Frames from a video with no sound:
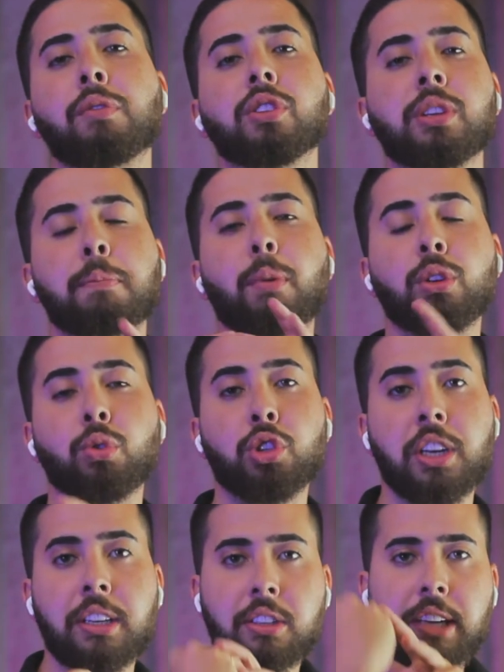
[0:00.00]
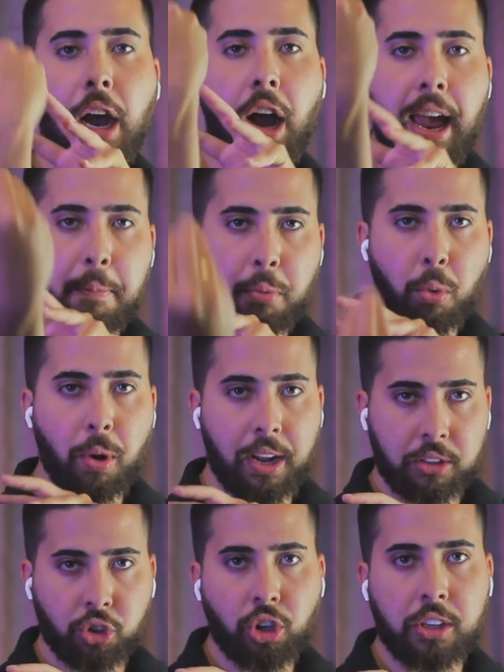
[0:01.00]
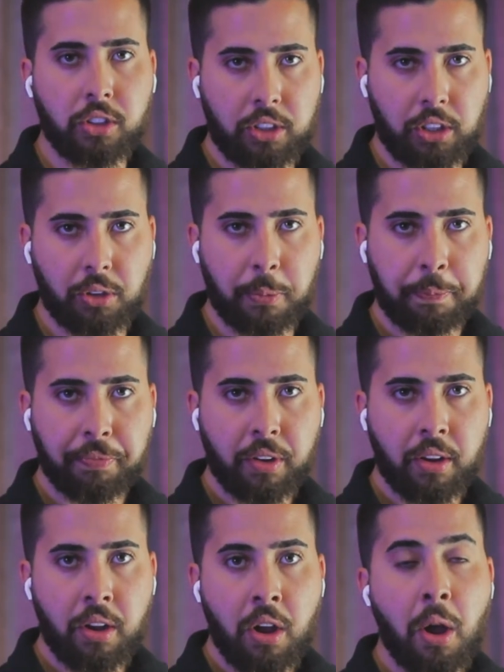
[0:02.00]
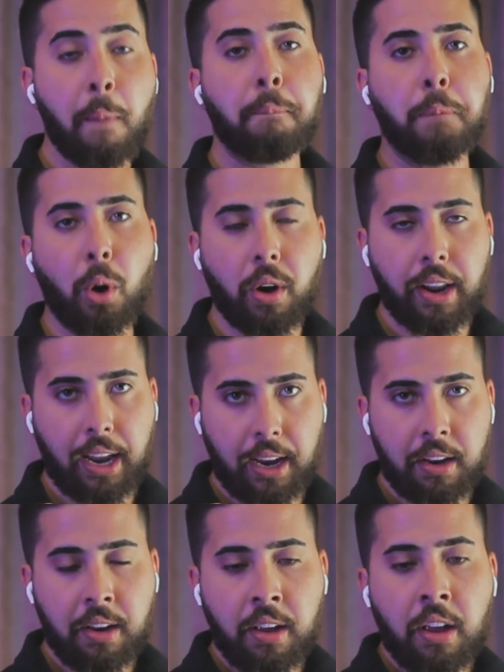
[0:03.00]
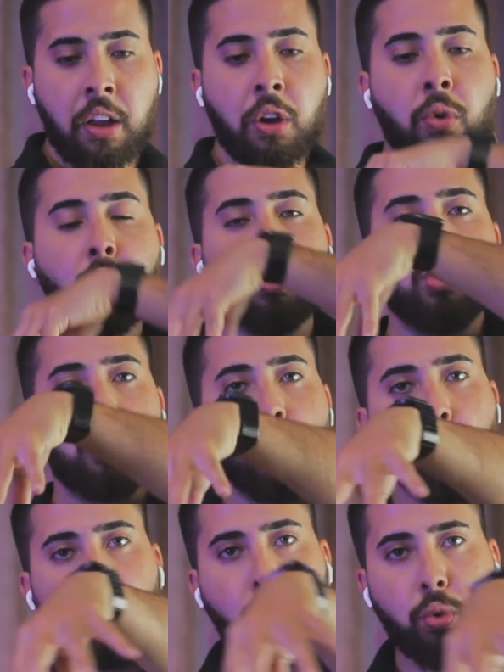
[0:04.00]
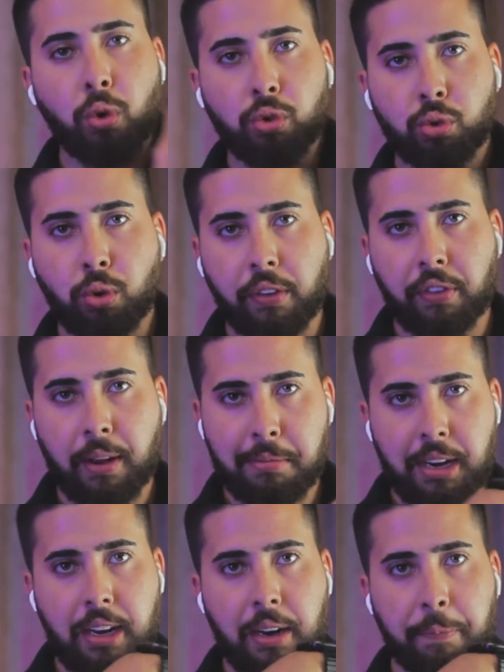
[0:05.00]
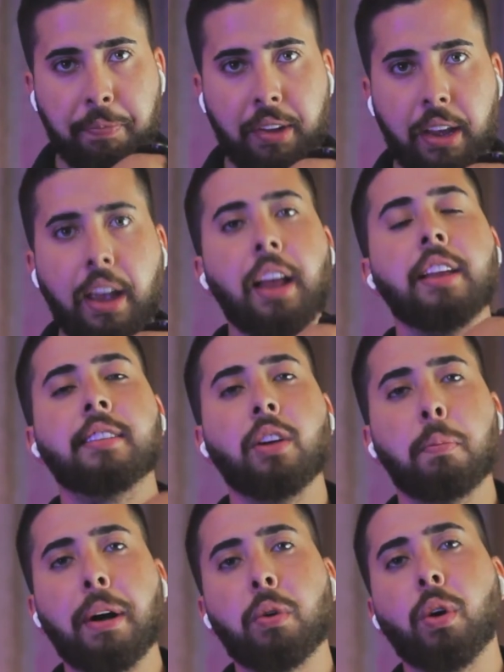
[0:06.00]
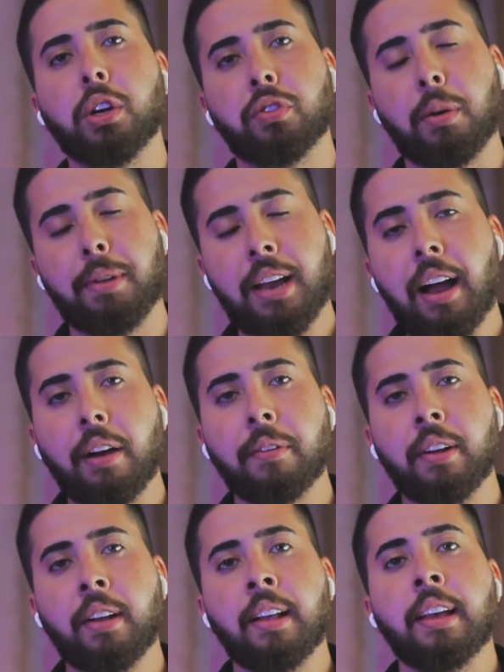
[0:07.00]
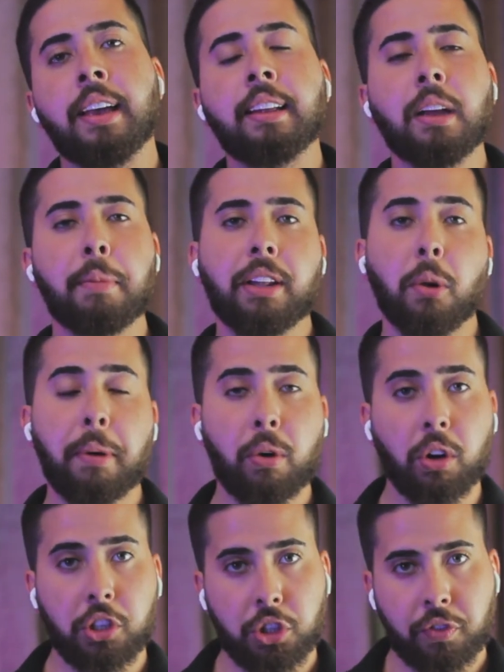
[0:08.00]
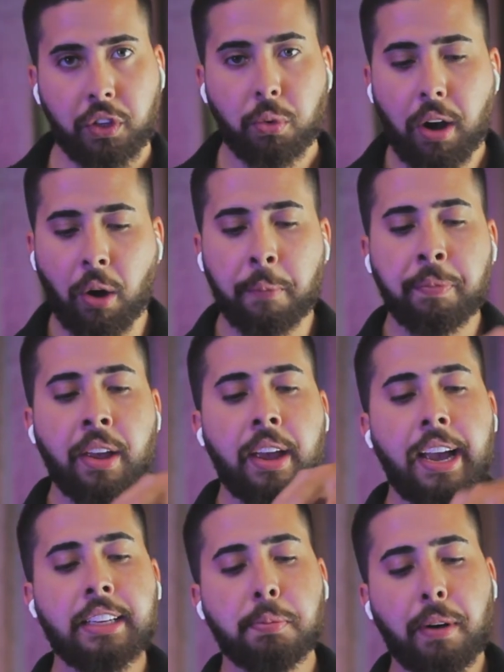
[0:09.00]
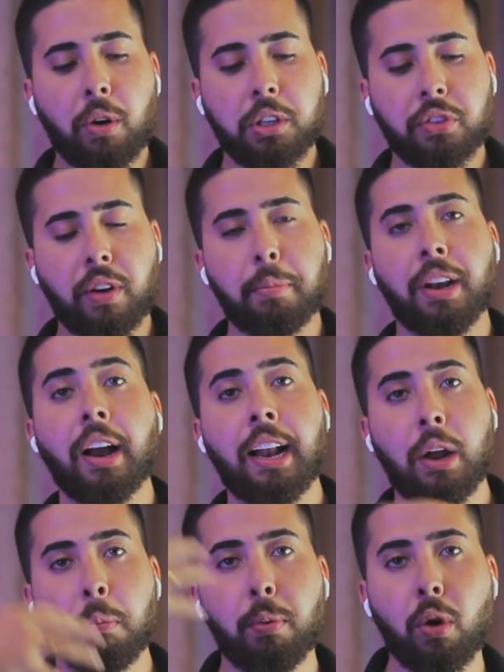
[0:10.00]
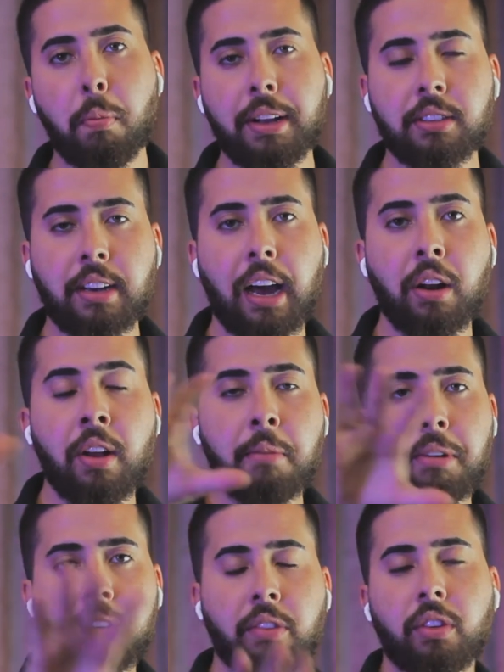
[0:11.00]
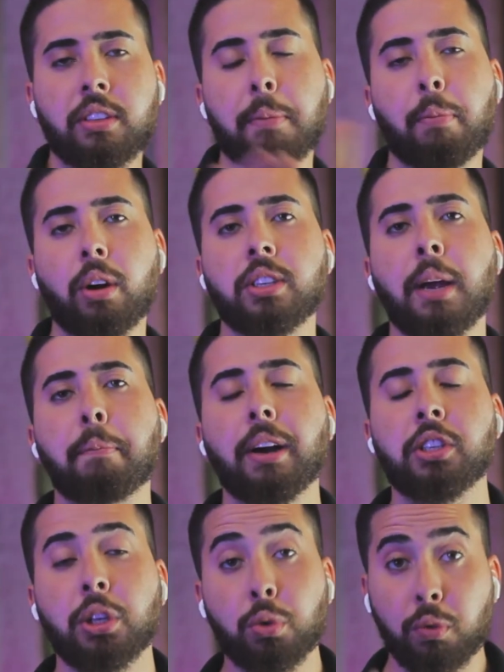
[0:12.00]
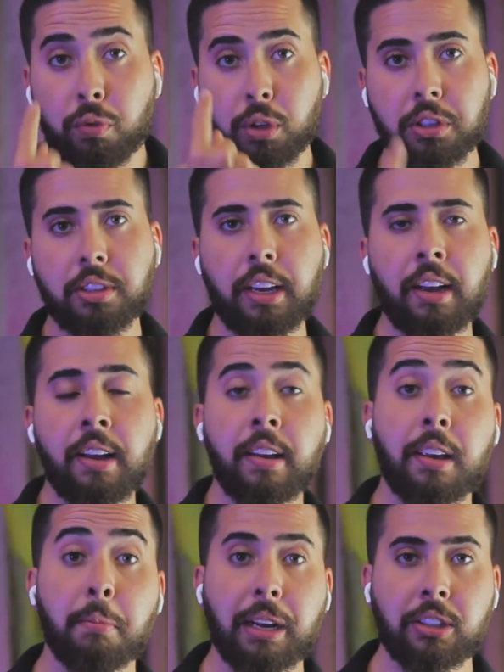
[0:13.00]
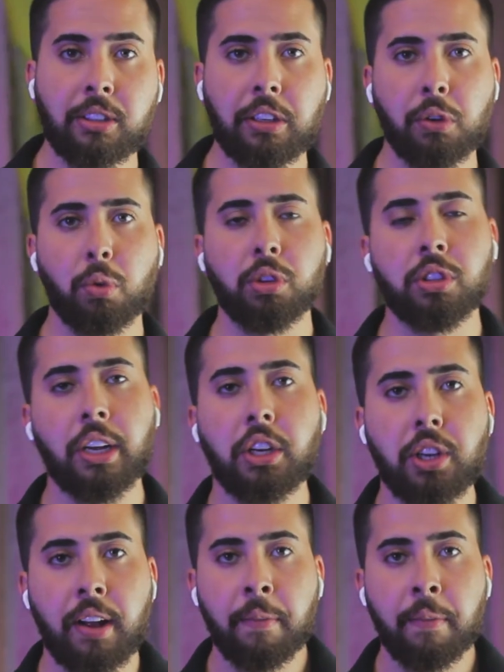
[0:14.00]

você pode utilizar a Apple One sozinho, porém junto com sua família. Esse é o pacote familiar. E também tem um pacote individual. Esse pacote familiar ele é um pouco mais caro, mas você pode repartir com você e mais cinco ou seja,